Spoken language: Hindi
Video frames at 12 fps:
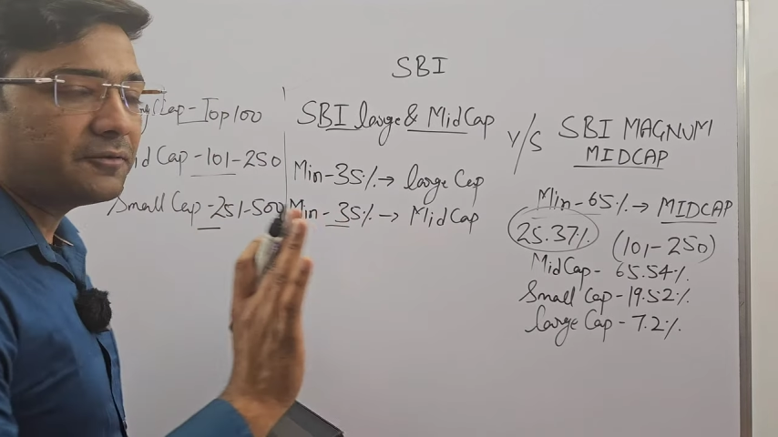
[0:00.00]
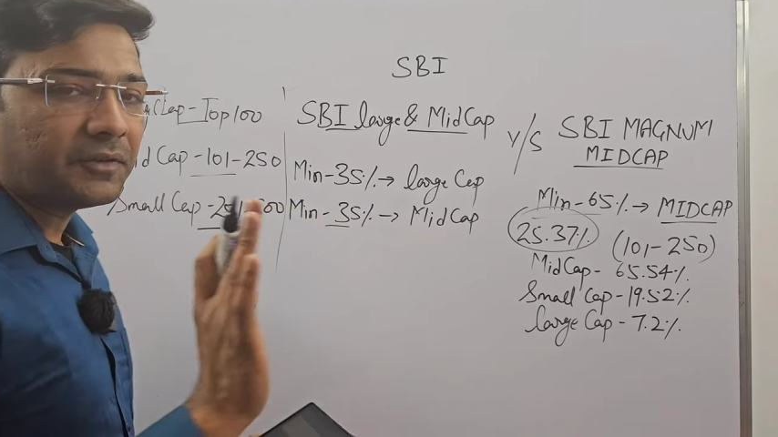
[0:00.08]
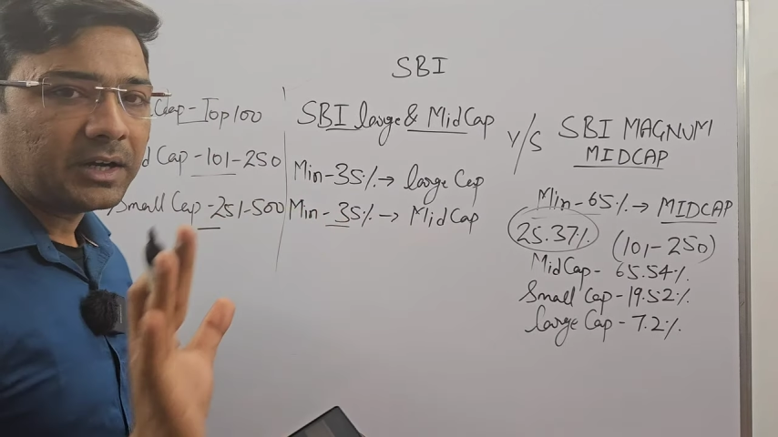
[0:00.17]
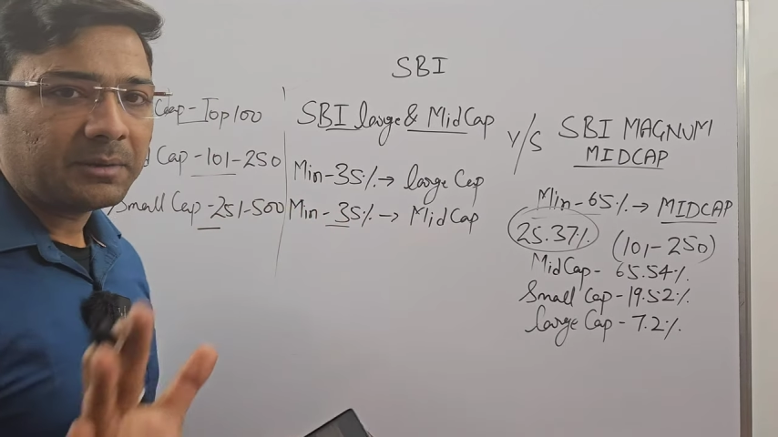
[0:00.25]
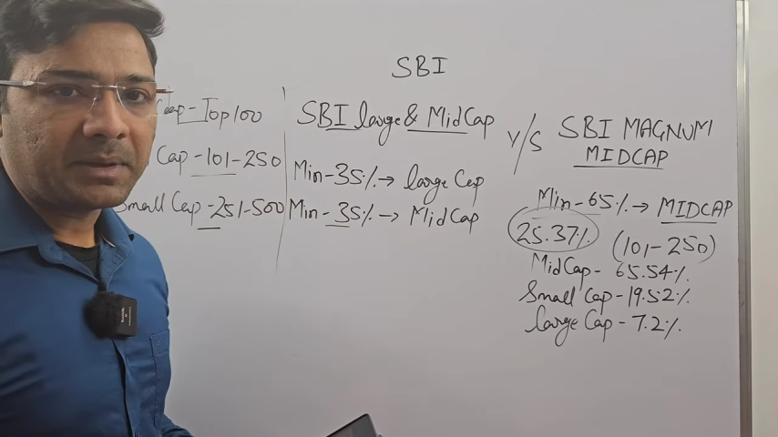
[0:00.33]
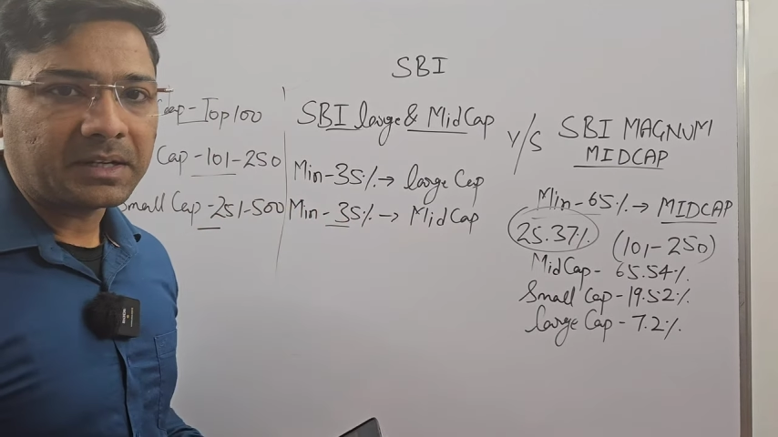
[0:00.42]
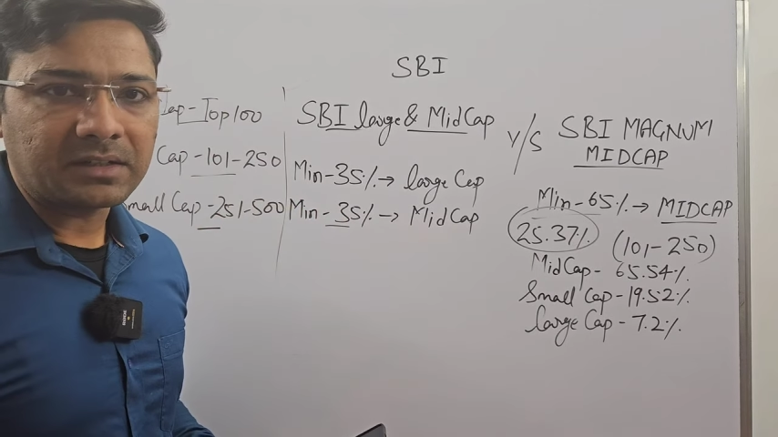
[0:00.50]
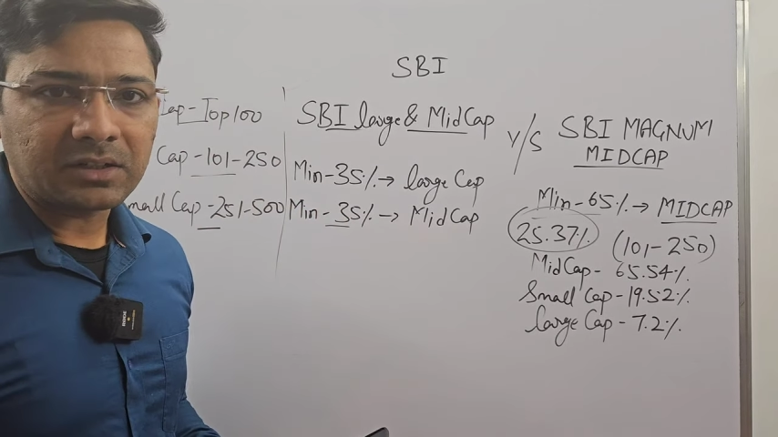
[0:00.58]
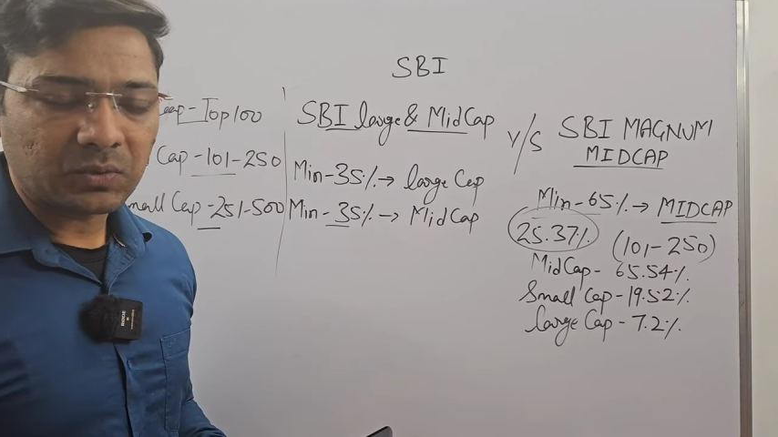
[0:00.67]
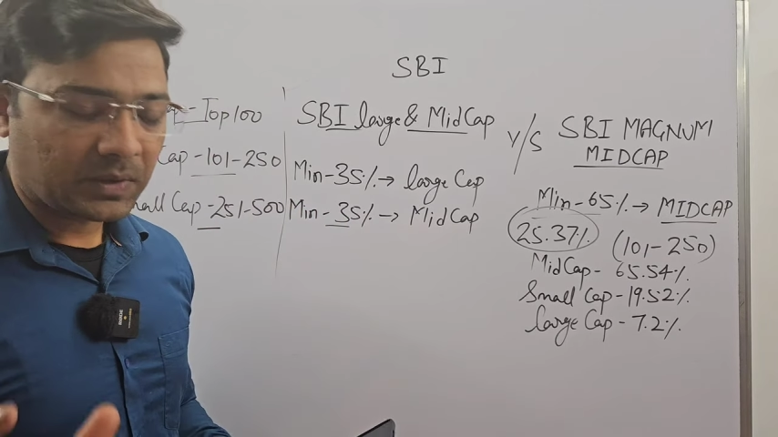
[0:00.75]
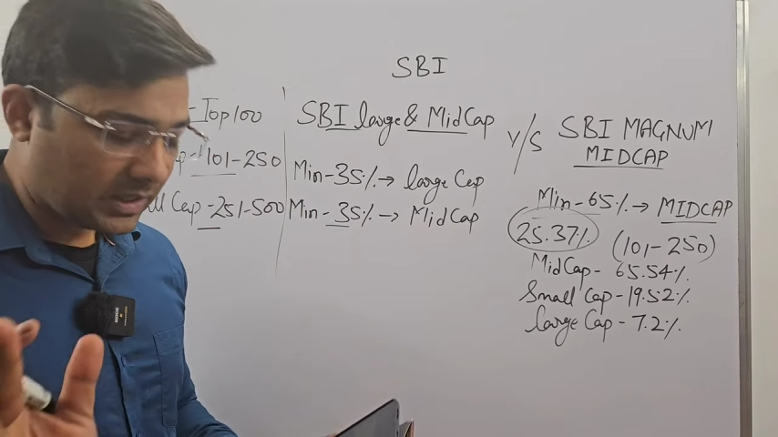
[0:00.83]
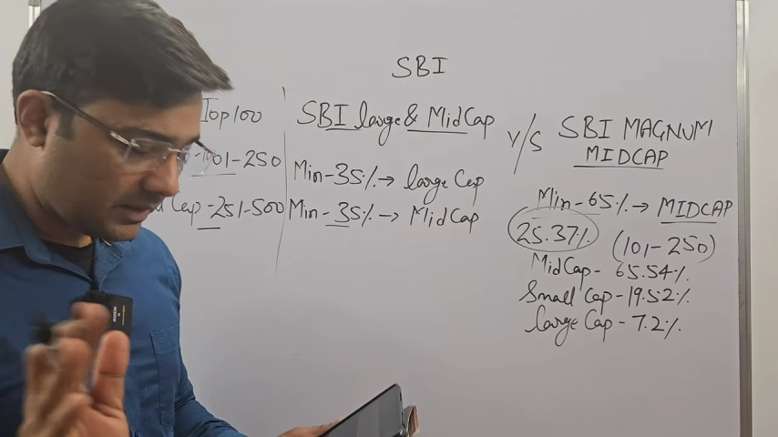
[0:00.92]
फंड मैनेजर
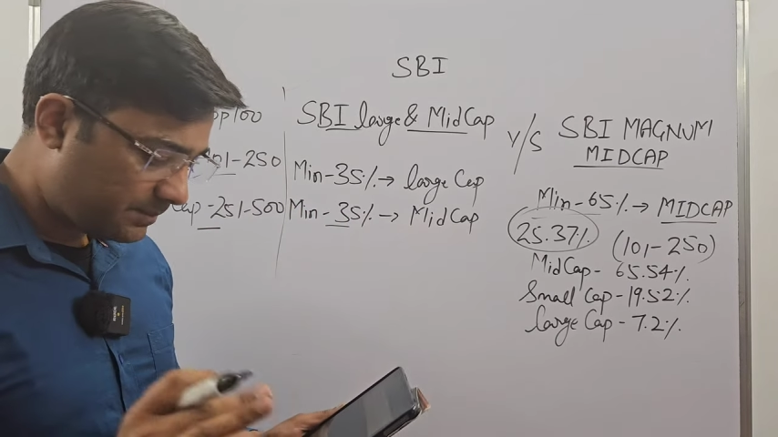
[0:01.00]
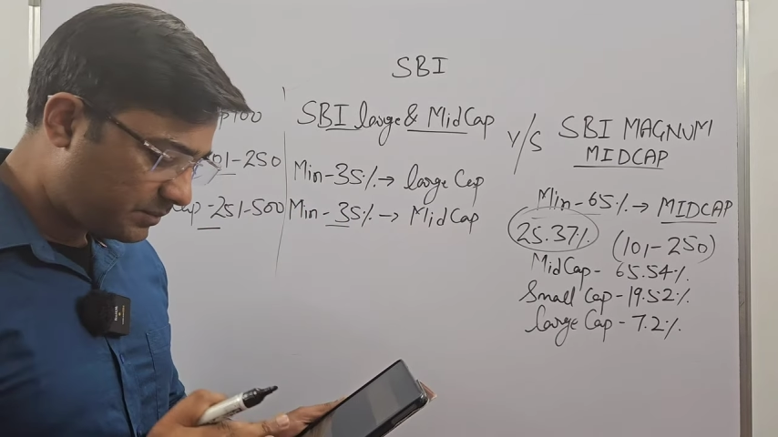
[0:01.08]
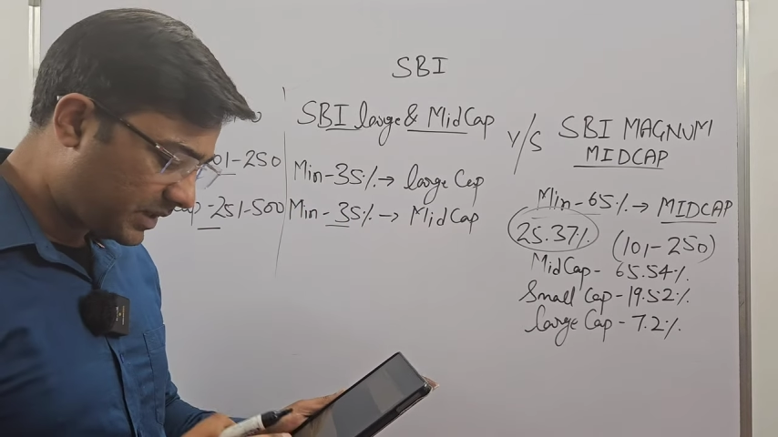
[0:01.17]
द्वारा